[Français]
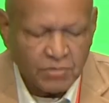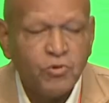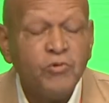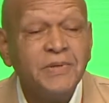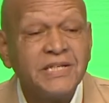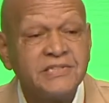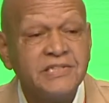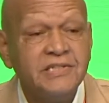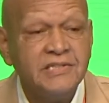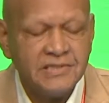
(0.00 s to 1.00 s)
Mon
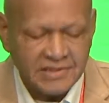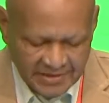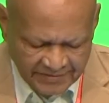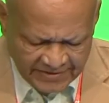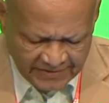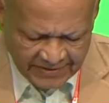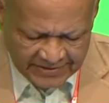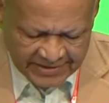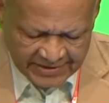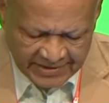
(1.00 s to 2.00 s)
parti, les Verts
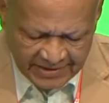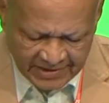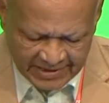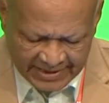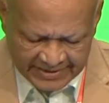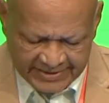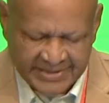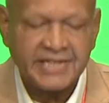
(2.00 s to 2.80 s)
fraternels, a été